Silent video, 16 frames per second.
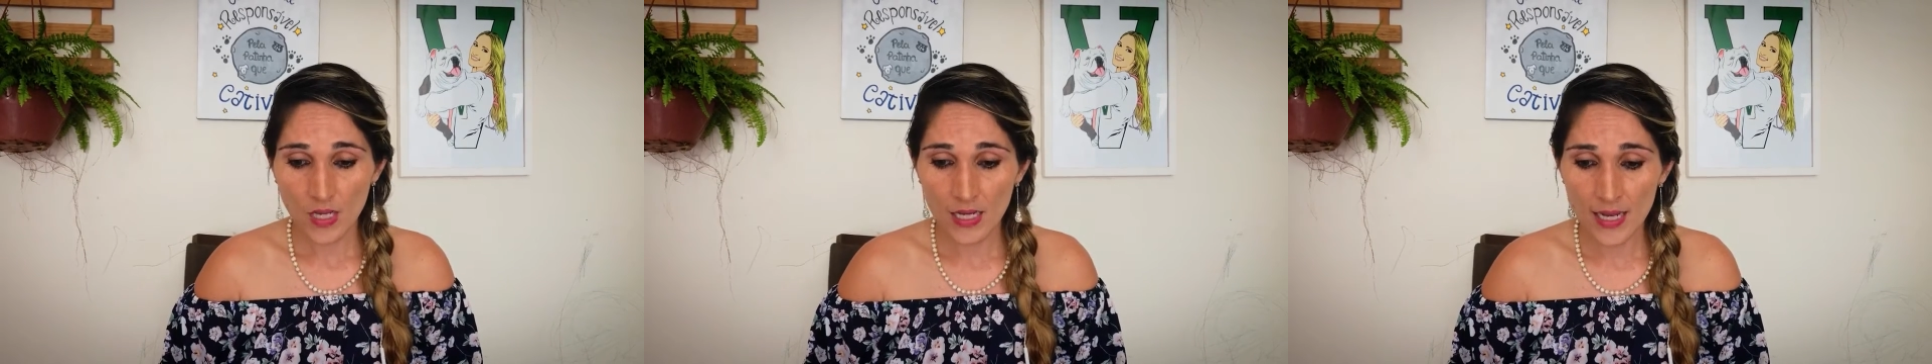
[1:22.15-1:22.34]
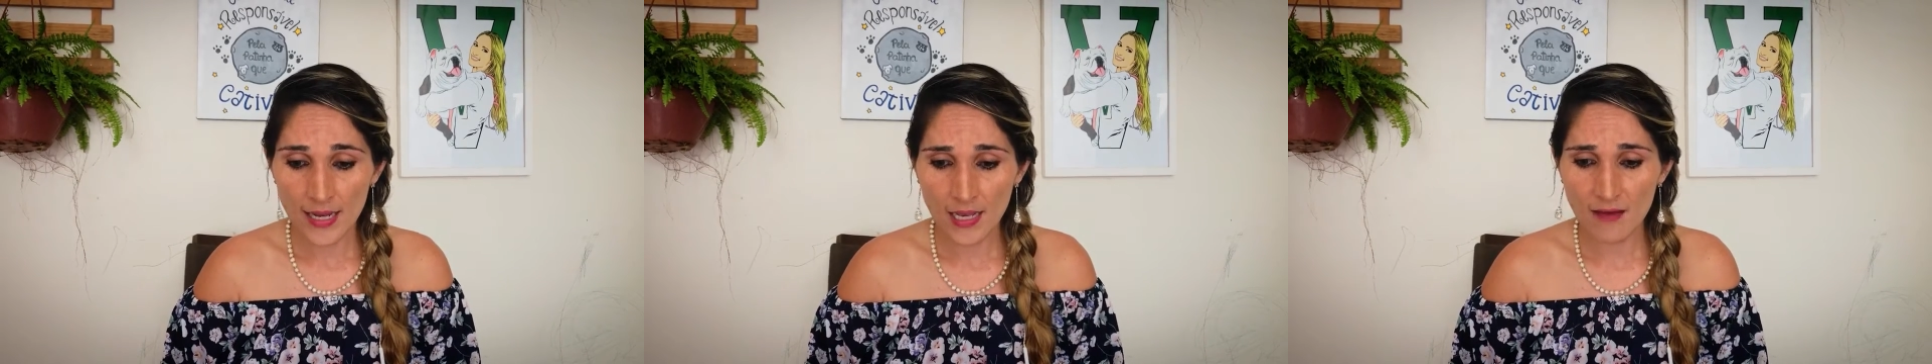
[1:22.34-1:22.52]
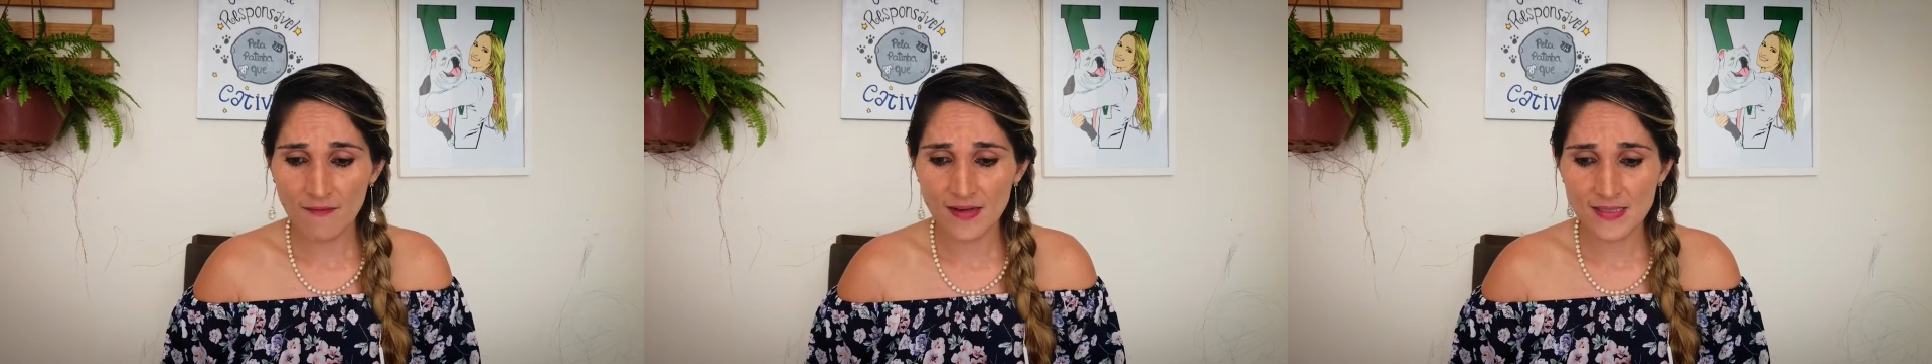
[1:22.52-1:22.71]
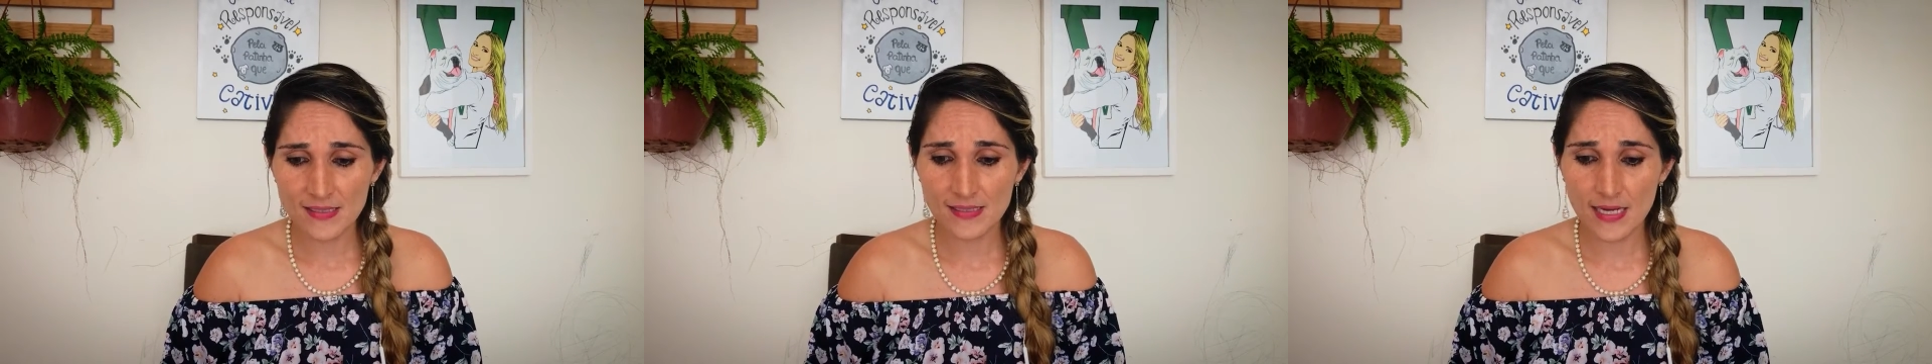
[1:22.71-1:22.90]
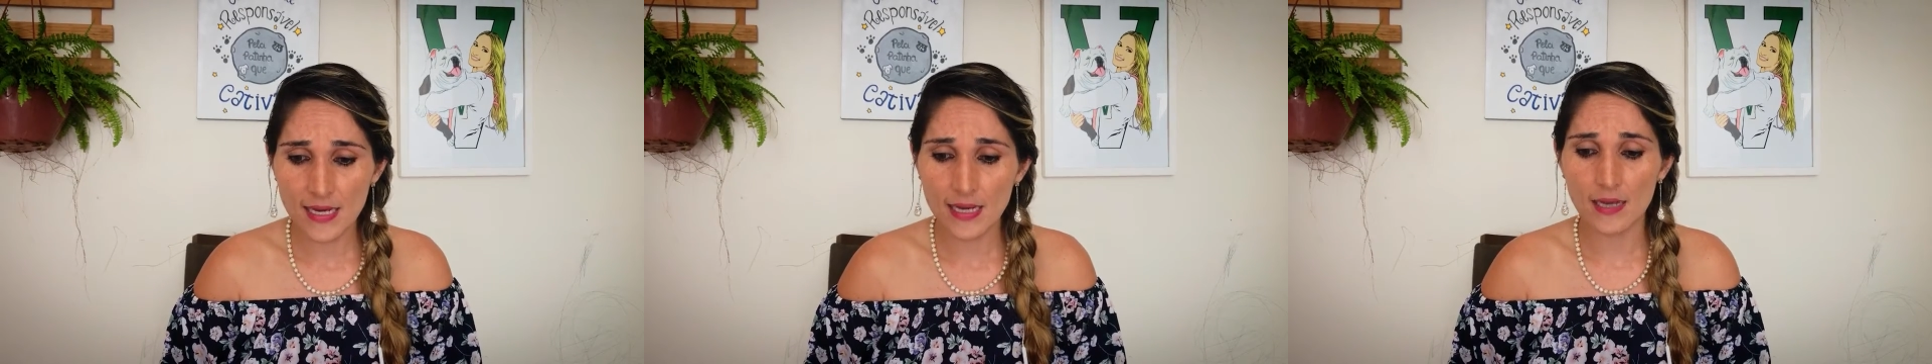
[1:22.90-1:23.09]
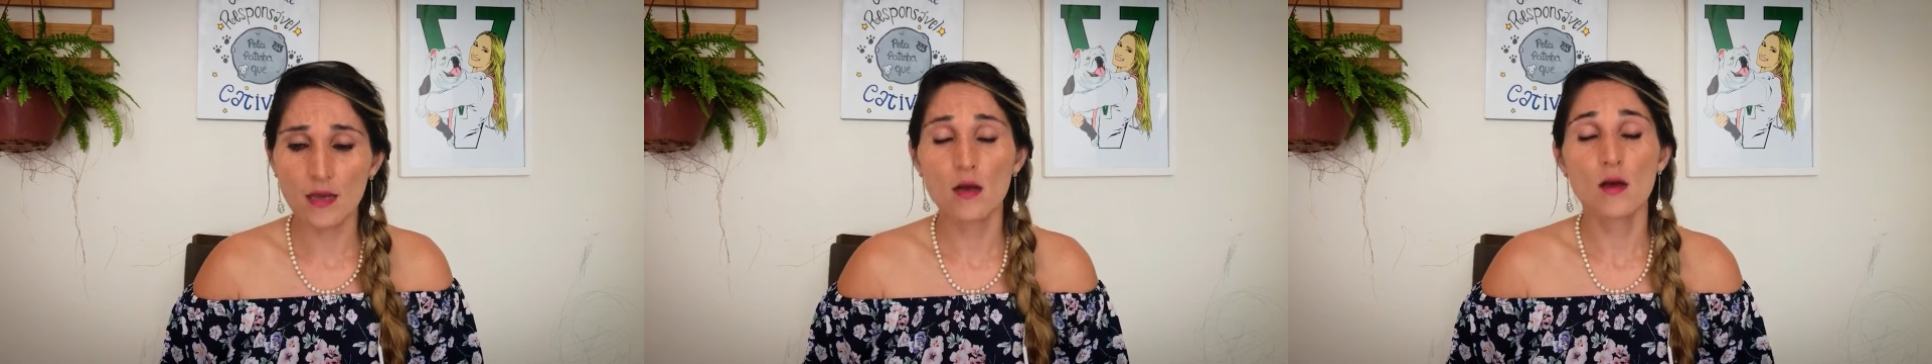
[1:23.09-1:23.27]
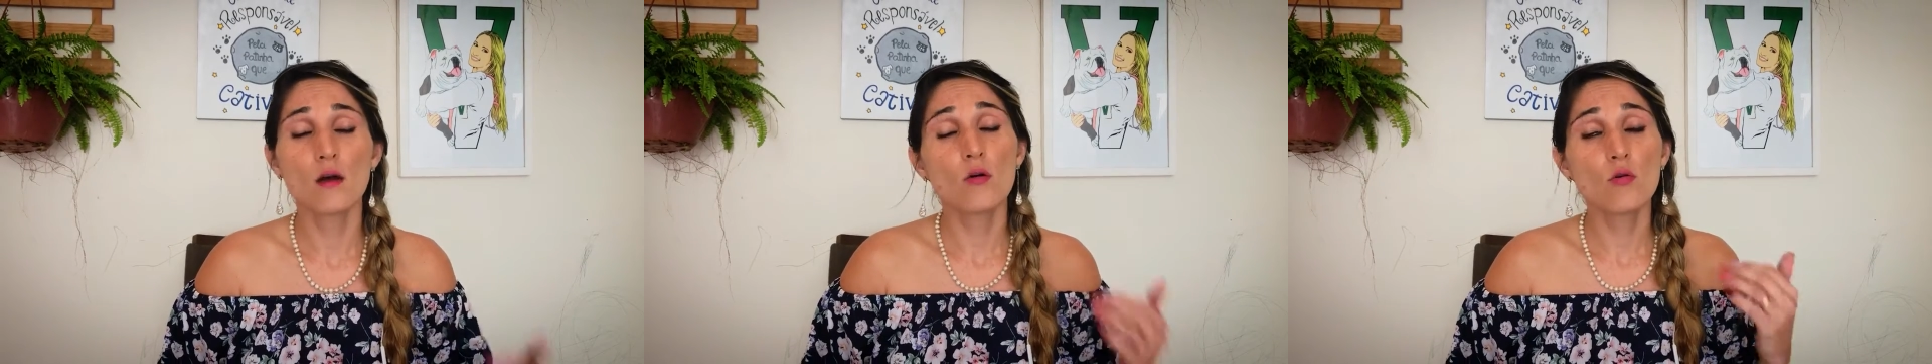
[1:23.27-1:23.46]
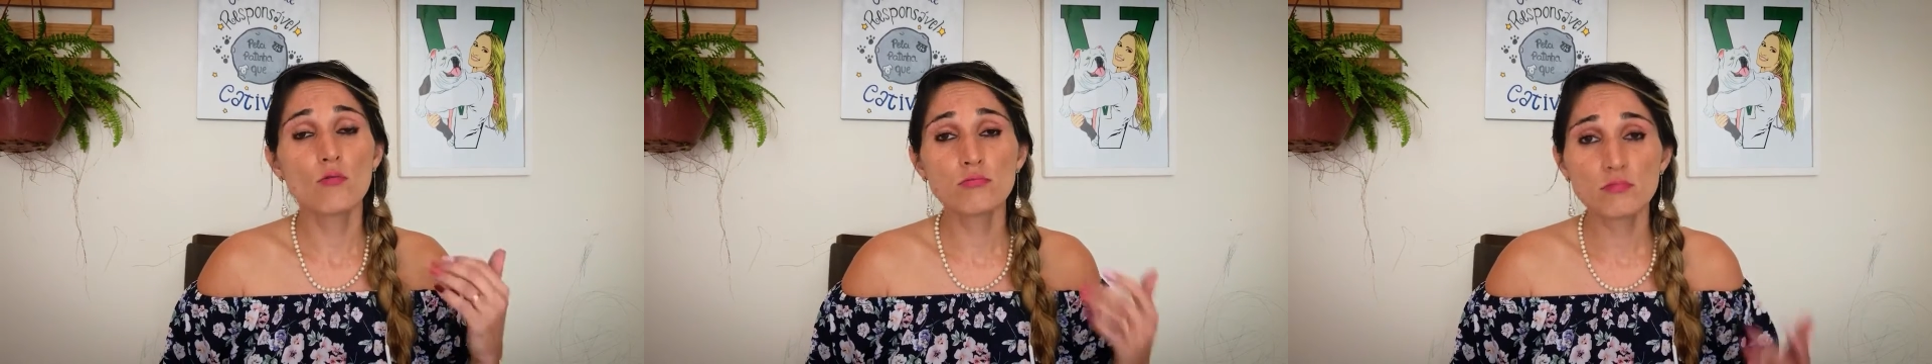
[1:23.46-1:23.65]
ela vai ser um